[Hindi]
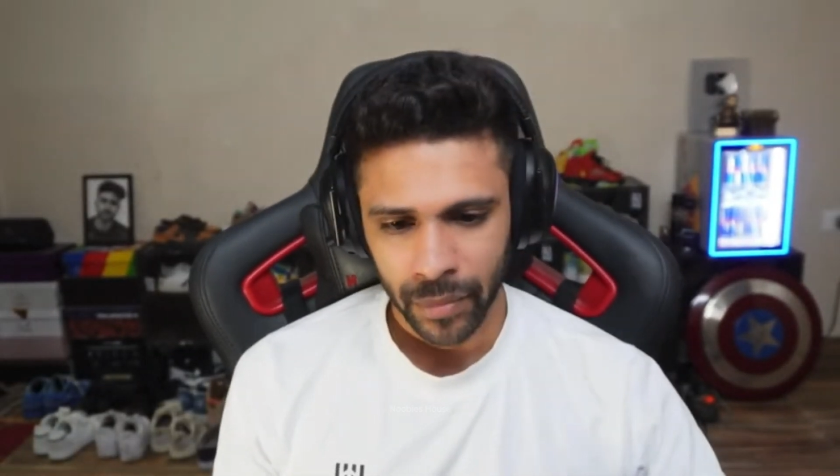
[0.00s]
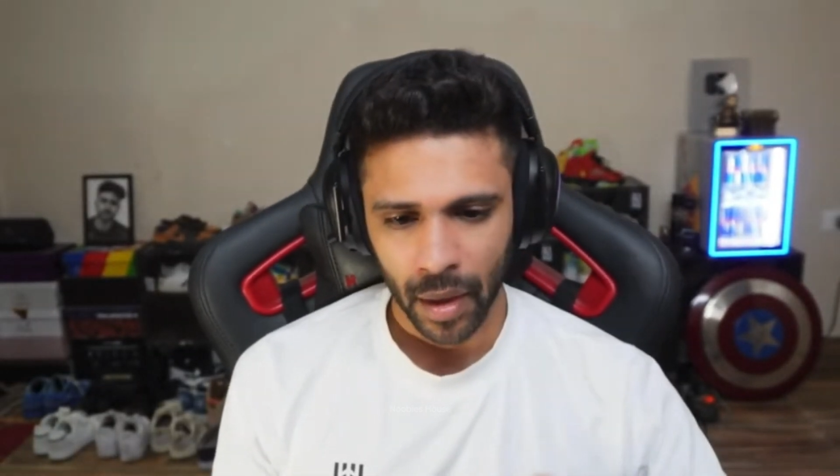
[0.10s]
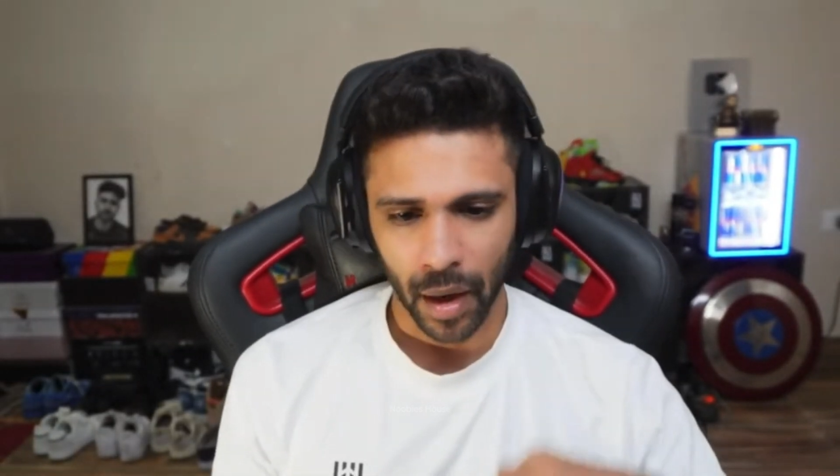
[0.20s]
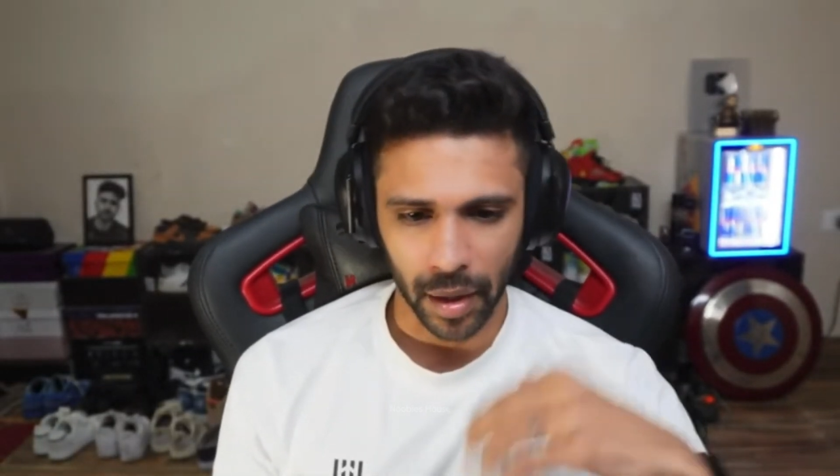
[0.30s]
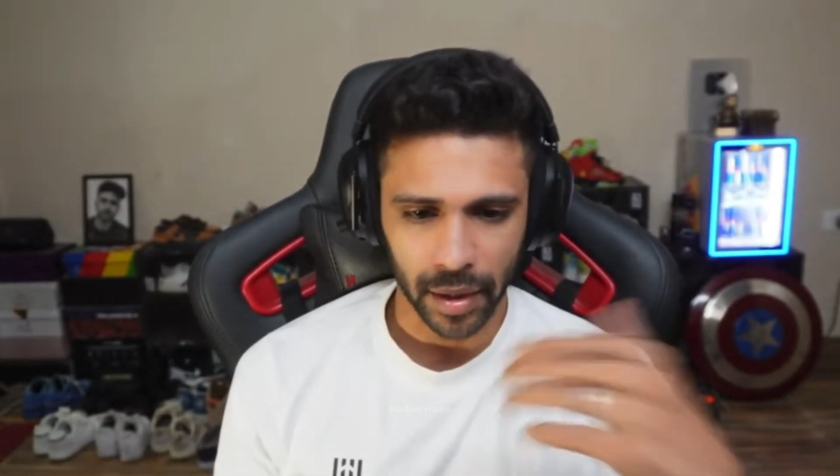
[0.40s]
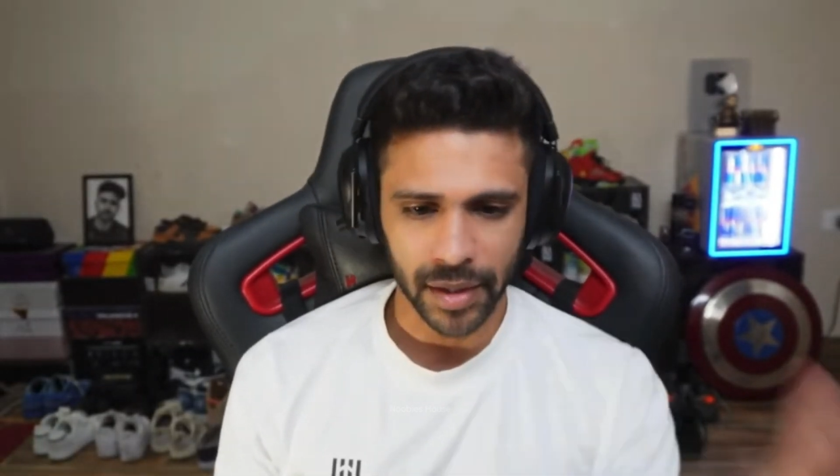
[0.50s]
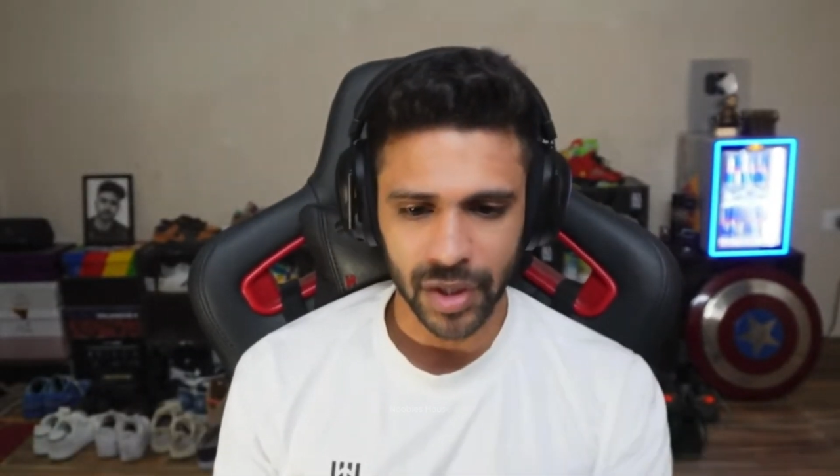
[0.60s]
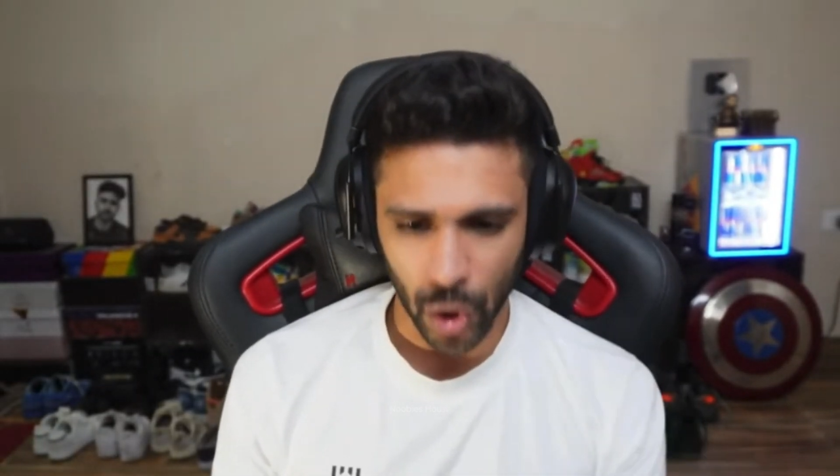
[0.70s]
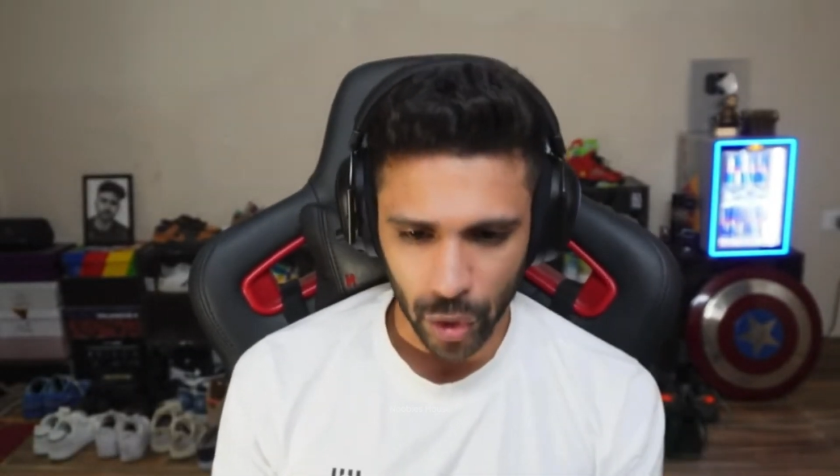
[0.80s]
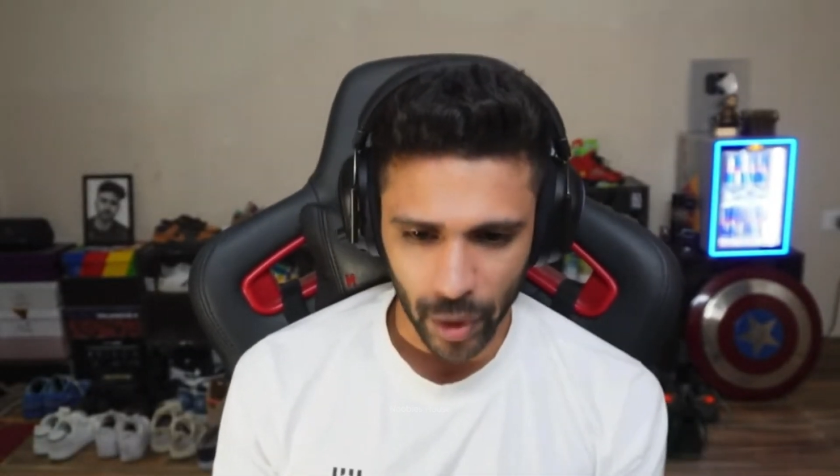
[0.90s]
अगर किसी
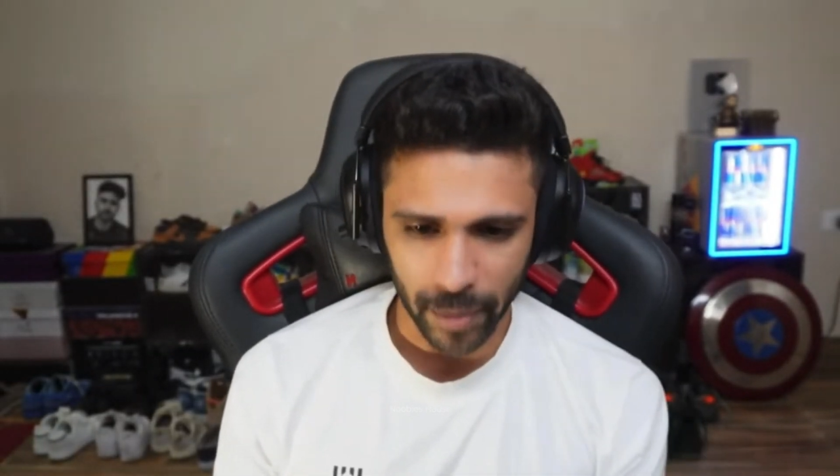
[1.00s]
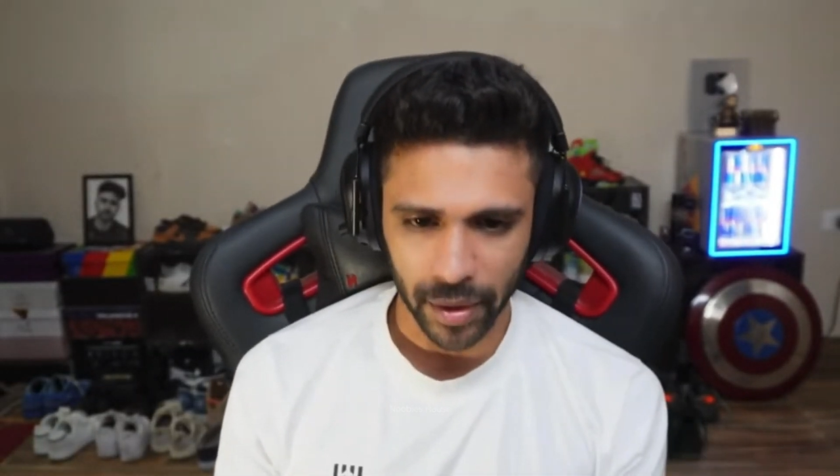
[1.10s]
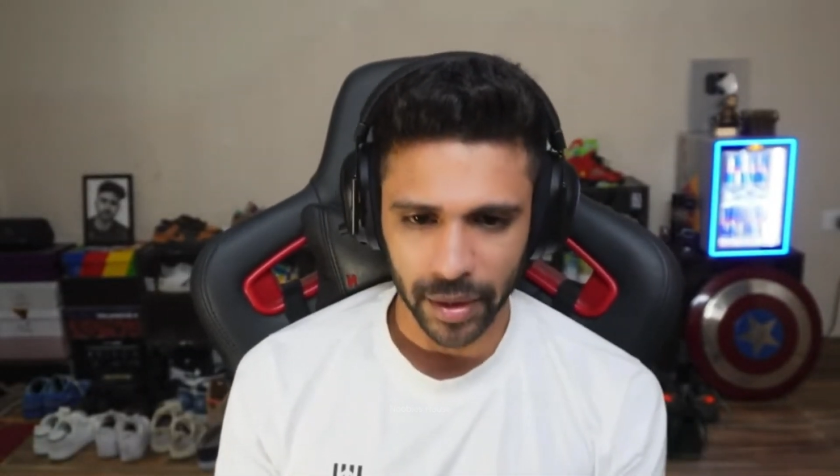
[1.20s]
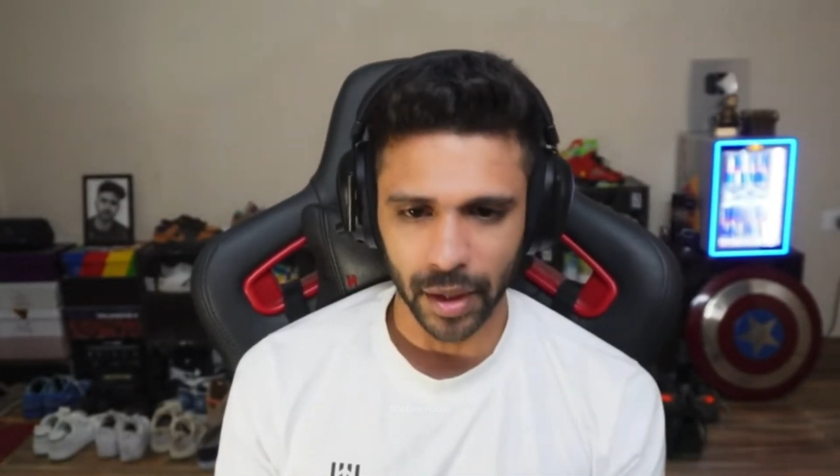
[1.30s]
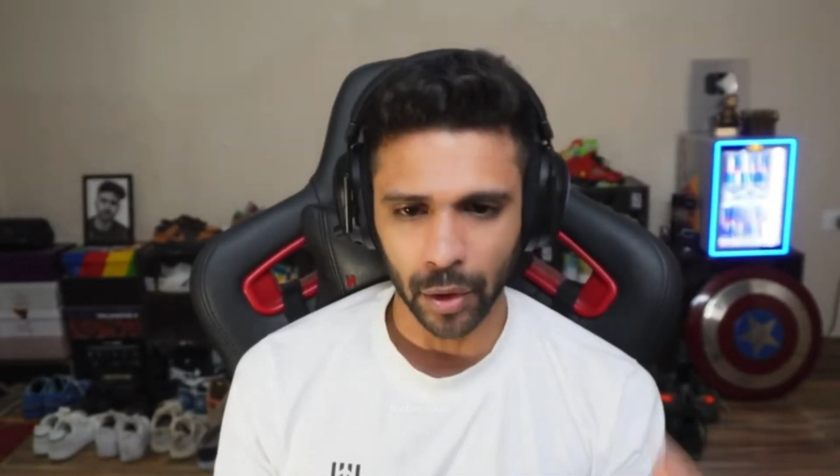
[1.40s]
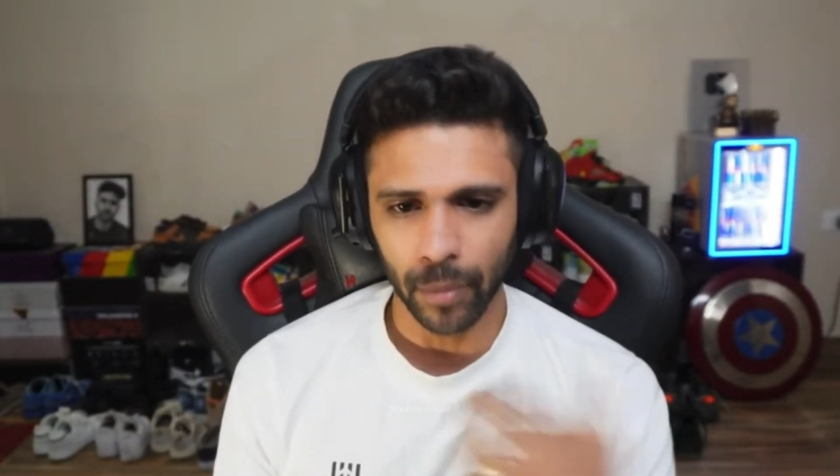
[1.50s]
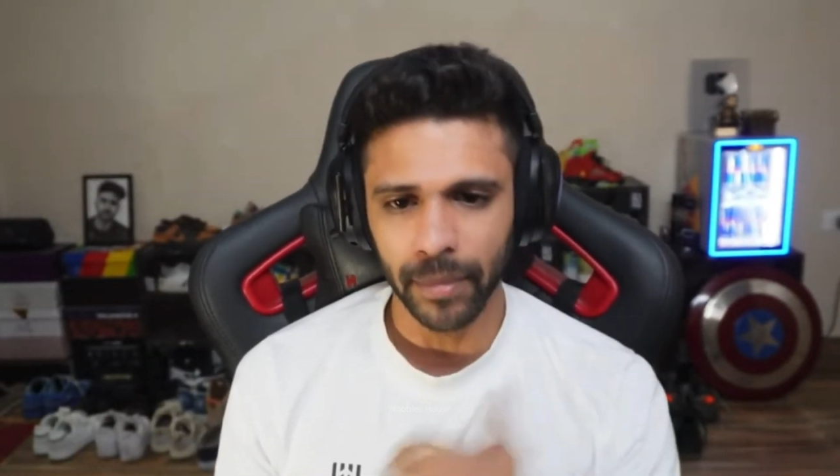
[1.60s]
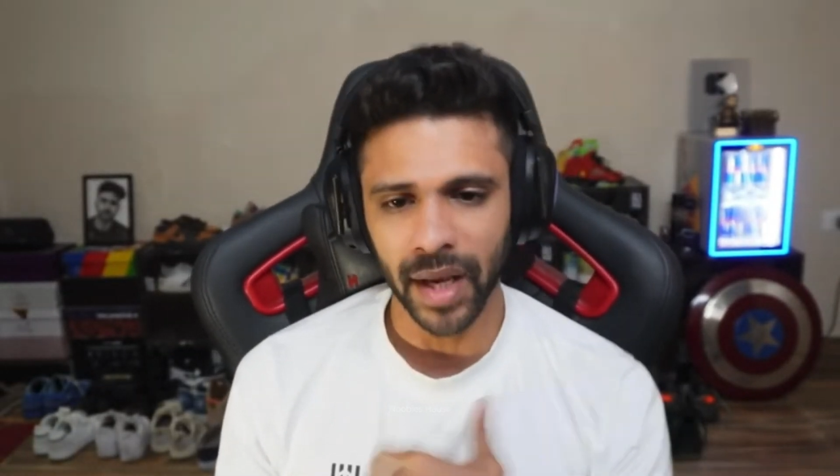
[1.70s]
और को हेल्प करना था तो मेरे